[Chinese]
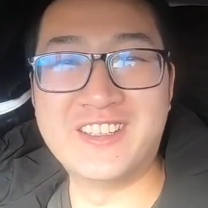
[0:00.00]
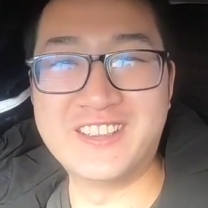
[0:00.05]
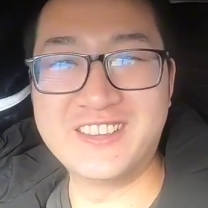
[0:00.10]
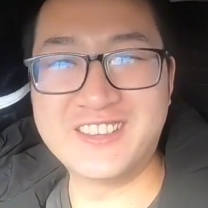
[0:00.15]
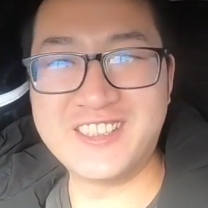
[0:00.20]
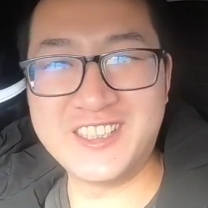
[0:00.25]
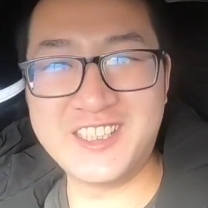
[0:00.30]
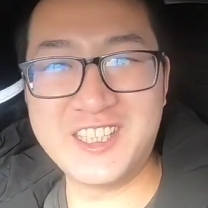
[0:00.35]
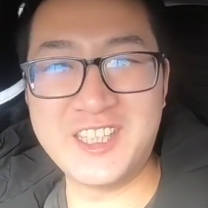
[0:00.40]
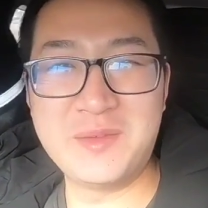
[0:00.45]
在
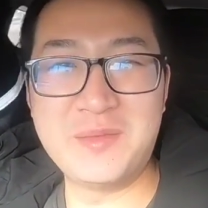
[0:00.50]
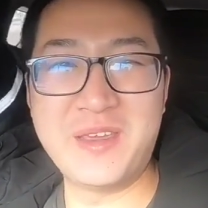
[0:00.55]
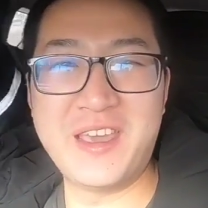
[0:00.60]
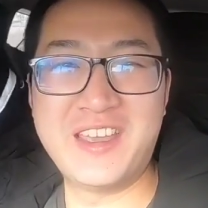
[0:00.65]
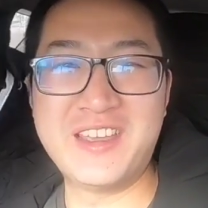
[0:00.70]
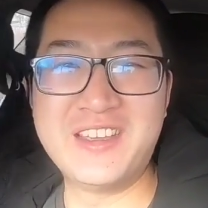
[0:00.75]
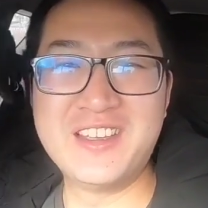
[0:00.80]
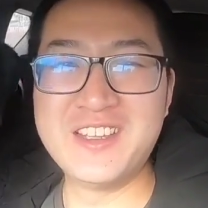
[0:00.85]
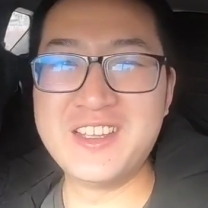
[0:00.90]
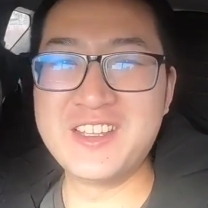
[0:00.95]
地里面
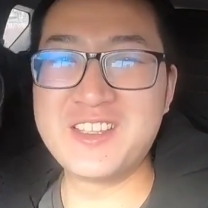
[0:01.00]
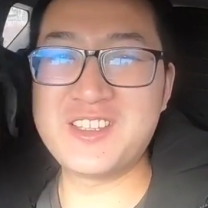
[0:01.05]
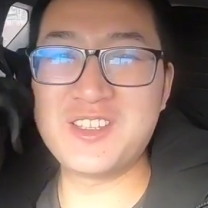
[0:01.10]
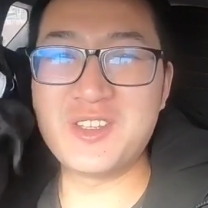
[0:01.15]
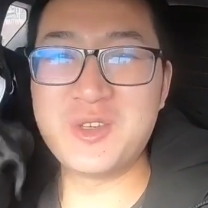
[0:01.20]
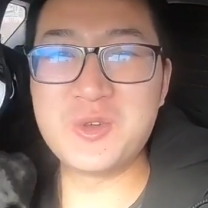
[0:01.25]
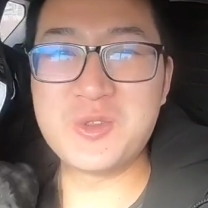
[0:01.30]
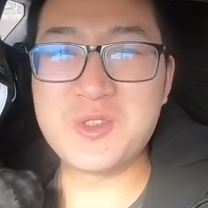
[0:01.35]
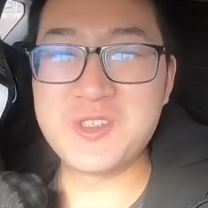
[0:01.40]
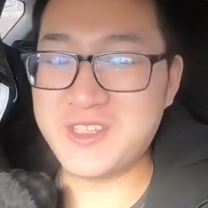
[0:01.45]
自由
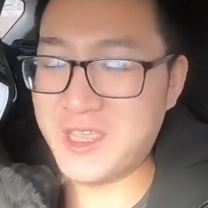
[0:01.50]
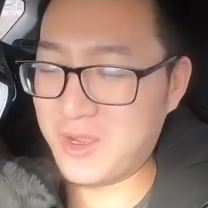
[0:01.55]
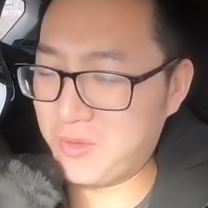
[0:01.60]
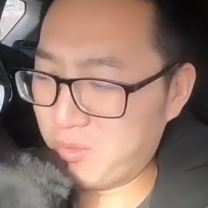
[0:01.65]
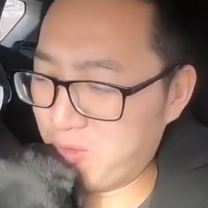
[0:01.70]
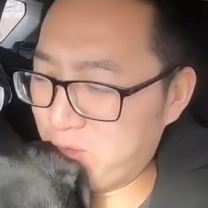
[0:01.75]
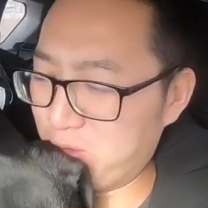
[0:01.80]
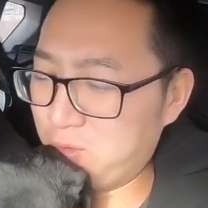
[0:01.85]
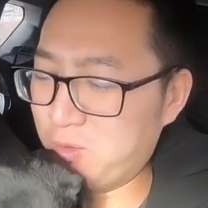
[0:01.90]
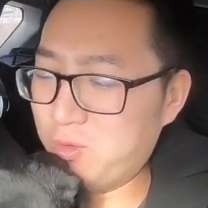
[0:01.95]
自在、无
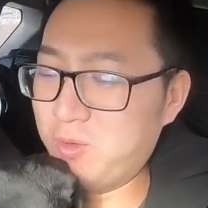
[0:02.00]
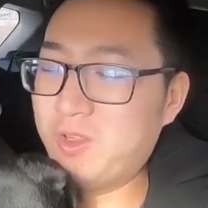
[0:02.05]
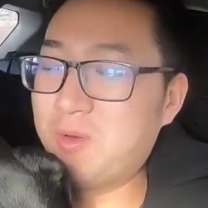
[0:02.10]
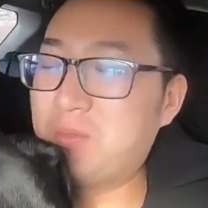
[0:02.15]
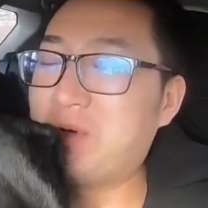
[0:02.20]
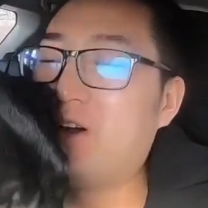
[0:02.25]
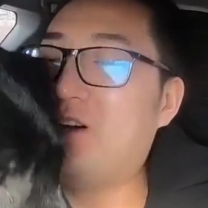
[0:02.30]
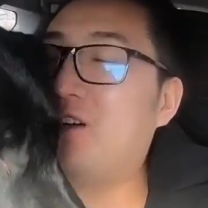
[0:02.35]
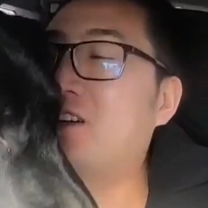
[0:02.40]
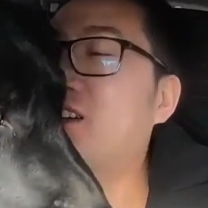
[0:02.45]
忧无虑的跑。